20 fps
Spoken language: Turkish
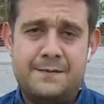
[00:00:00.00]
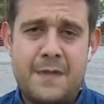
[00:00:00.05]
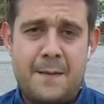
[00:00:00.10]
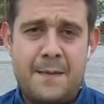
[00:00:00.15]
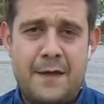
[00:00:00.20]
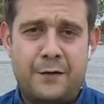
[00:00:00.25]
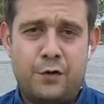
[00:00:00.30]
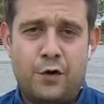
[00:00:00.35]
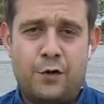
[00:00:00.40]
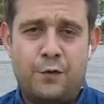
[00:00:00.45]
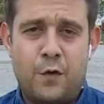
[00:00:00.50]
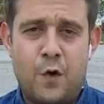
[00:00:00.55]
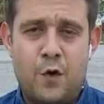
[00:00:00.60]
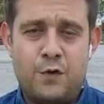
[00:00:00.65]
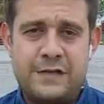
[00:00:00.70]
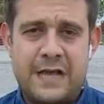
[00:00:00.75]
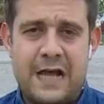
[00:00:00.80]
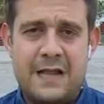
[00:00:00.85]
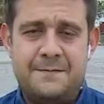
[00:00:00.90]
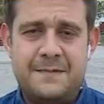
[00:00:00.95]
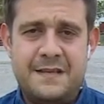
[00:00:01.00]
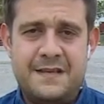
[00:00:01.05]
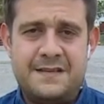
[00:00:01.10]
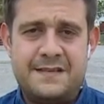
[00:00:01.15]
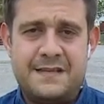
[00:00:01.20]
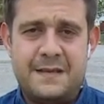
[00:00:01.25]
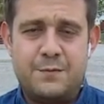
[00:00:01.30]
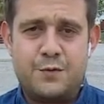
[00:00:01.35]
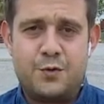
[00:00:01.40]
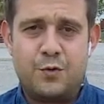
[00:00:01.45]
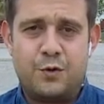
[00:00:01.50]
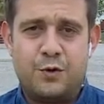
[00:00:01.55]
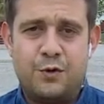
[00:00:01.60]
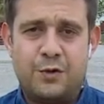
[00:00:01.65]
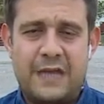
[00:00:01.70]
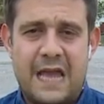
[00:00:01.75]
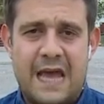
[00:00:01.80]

Mehmedov özel bir isim çünkü